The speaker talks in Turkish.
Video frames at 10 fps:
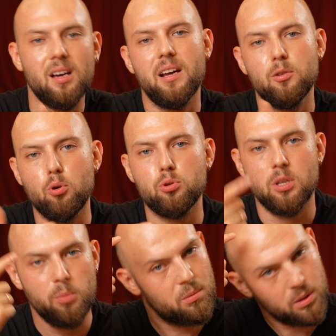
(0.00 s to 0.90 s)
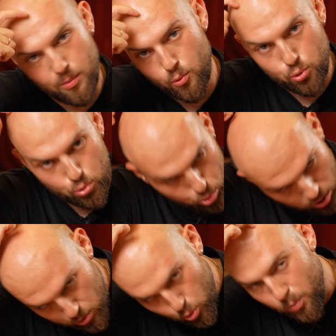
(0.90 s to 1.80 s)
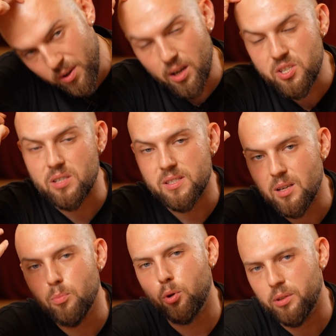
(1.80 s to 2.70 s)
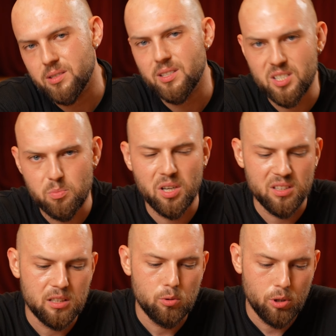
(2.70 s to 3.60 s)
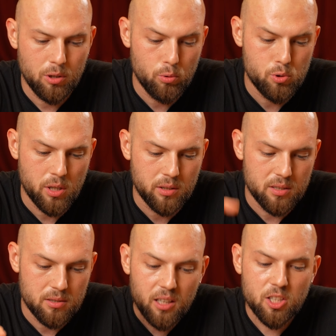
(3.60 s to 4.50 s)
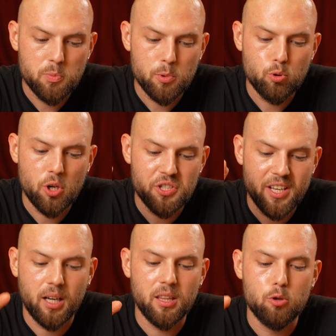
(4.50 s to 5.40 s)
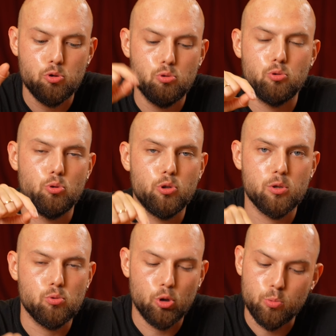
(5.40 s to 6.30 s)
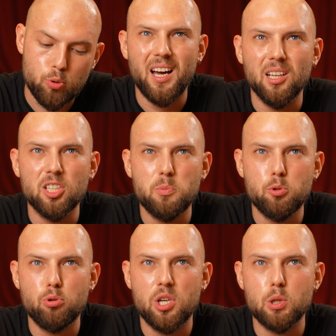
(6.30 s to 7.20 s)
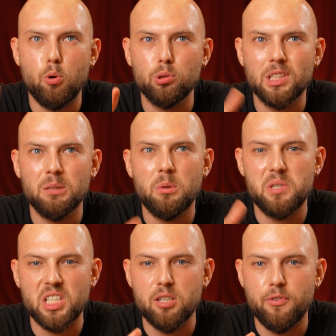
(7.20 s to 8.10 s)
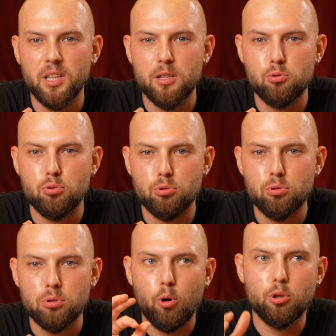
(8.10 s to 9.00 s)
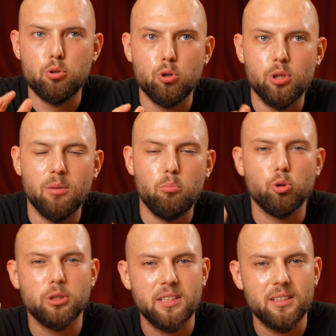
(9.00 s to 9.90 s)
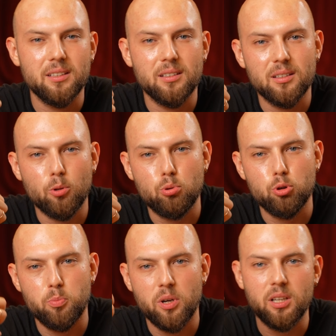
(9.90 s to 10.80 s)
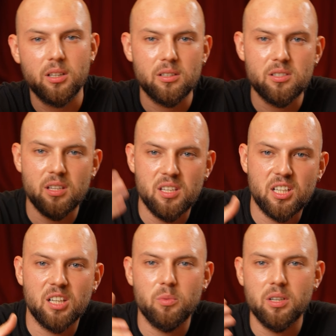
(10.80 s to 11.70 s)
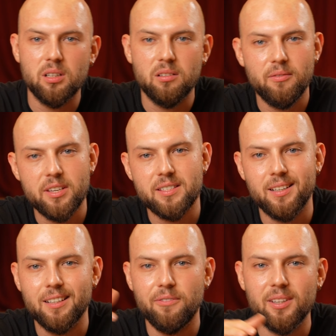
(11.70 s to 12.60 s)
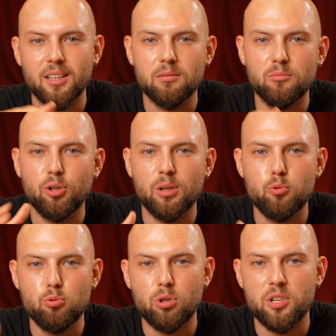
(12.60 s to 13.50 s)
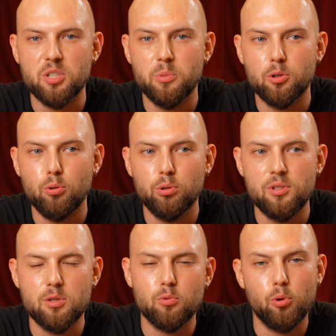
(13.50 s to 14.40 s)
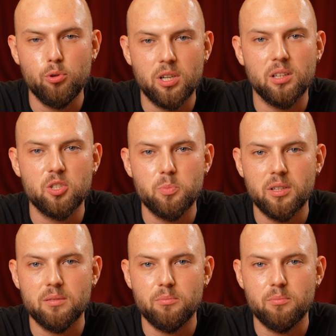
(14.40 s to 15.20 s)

Eğer yoksa benim gibi şurası komple açıksa protez saç mantıklı olan olacaktır. Alışma süreci ne kadar sürdü diye sormuş. Ya alışma süreci ortalama bir ay falan sürdü. O da şöyle modeli oturtmak, işte yıkama vesaire falan böyle bir sürü aşamaları olduğu için onlara alışmak